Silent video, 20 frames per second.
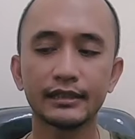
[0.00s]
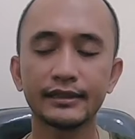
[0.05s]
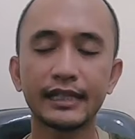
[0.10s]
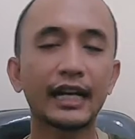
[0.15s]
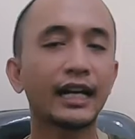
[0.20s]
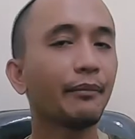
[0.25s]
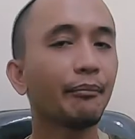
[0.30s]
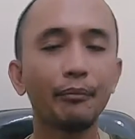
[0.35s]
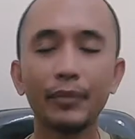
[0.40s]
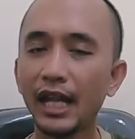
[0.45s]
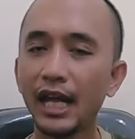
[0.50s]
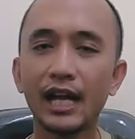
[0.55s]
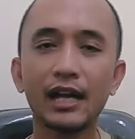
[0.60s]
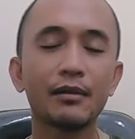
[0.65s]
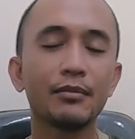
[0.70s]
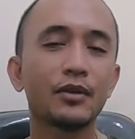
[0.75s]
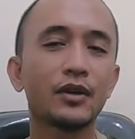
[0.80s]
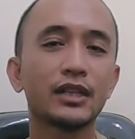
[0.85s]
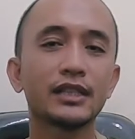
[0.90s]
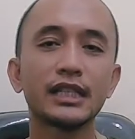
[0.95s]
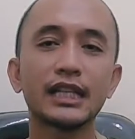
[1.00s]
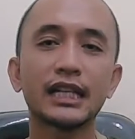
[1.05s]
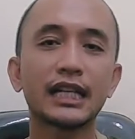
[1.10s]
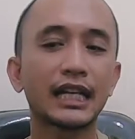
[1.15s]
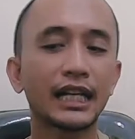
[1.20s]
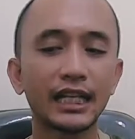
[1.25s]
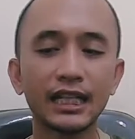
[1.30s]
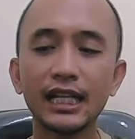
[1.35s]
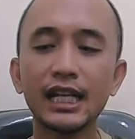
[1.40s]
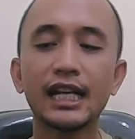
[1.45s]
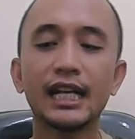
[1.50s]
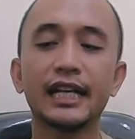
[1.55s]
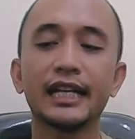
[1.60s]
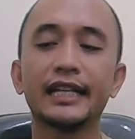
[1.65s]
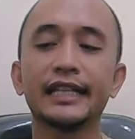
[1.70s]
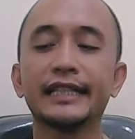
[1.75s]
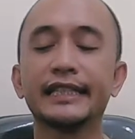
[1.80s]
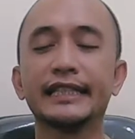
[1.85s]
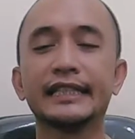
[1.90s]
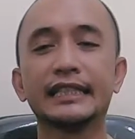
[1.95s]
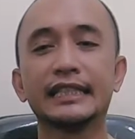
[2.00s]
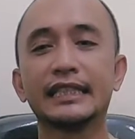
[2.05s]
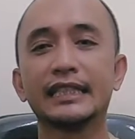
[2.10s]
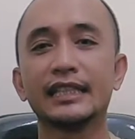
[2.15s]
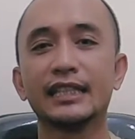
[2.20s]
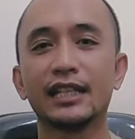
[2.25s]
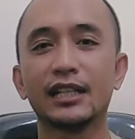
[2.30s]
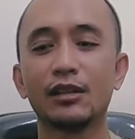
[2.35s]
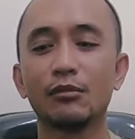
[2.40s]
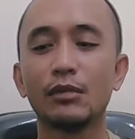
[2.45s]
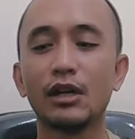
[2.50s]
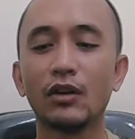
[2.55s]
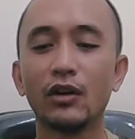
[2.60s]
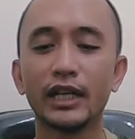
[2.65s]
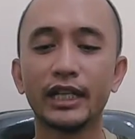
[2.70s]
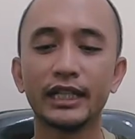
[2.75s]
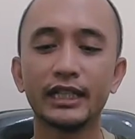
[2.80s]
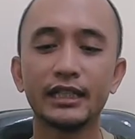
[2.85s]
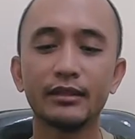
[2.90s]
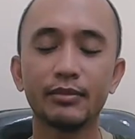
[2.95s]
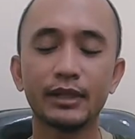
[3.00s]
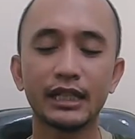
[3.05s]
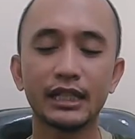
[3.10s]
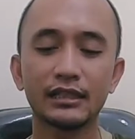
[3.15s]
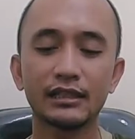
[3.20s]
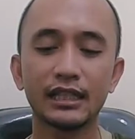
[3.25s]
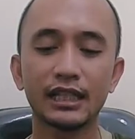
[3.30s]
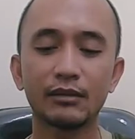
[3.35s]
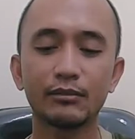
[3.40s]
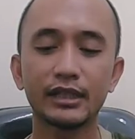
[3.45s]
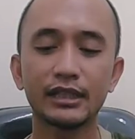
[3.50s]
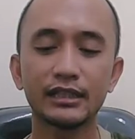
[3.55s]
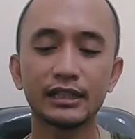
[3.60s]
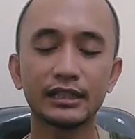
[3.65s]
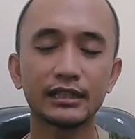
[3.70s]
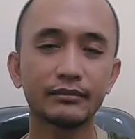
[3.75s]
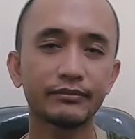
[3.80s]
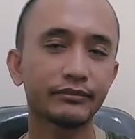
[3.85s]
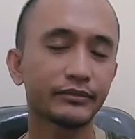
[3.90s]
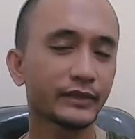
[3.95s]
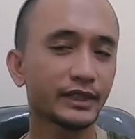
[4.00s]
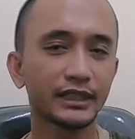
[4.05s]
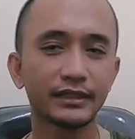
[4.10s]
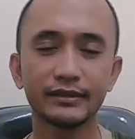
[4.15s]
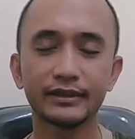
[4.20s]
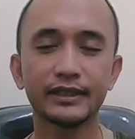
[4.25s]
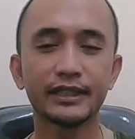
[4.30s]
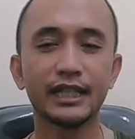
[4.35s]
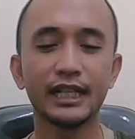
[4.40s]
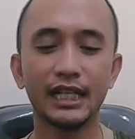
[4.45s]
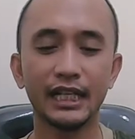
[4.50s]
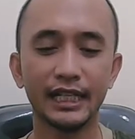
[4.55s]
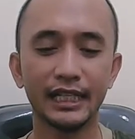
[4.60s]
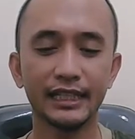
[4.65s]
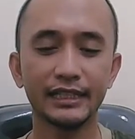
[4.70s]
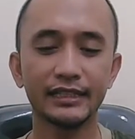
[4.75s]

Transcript: cakep lah pokoknya keren lah kalau bawa ini pada saat mancing wah